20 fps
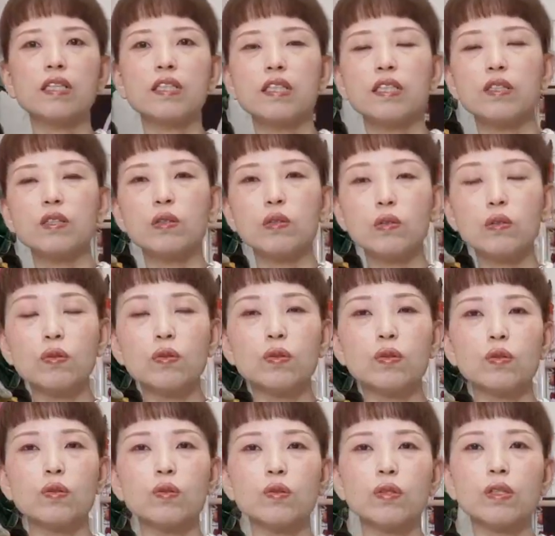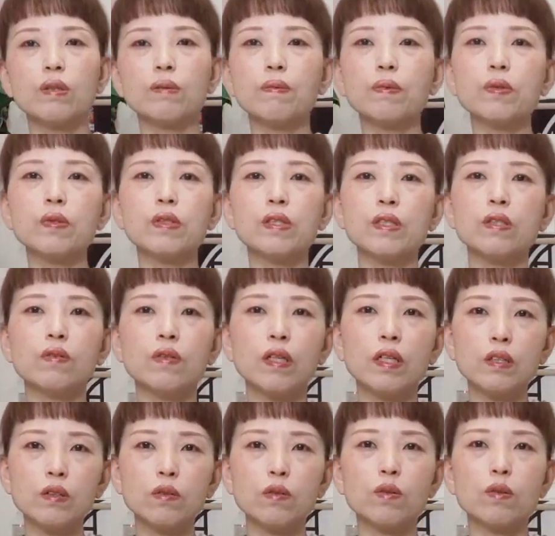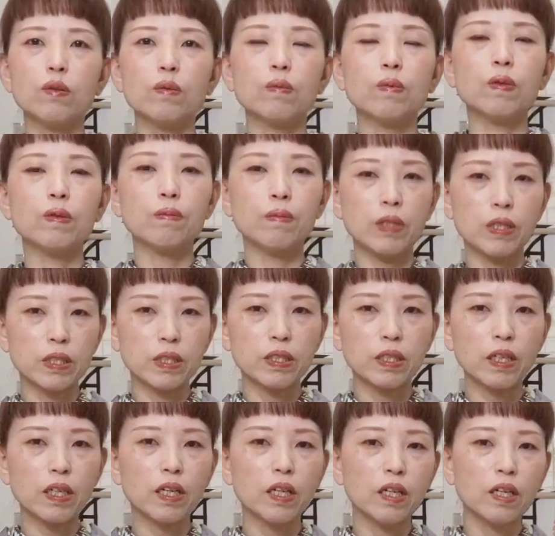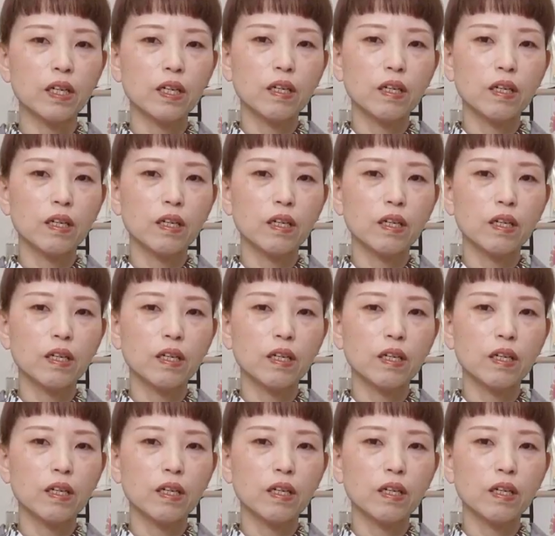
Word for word: 着るとちょうど気持ちいいのかと思いますが、